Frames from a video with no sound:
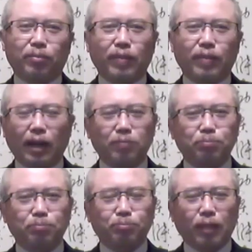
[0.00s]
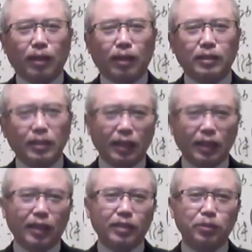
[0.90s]
那现在
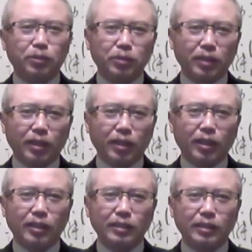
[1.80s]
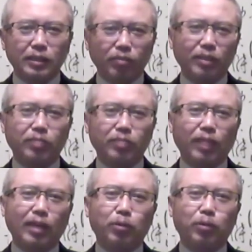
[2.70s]
呢，由于这个西方这
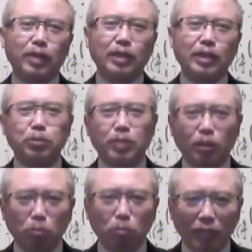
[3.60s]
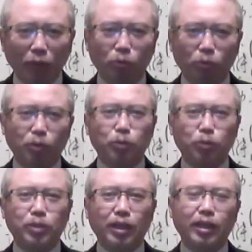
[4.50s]
发达国家基本上都不参与，有
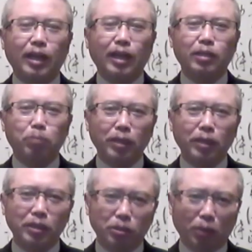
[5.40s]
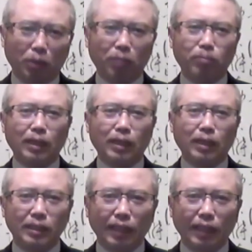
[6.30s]
钱人呢都不跟你一起玩，那“
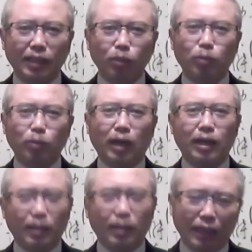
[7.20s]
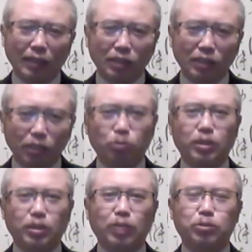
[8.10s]
一带一路”啊很难继续
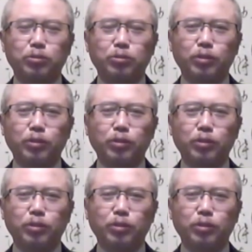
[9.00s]
下去。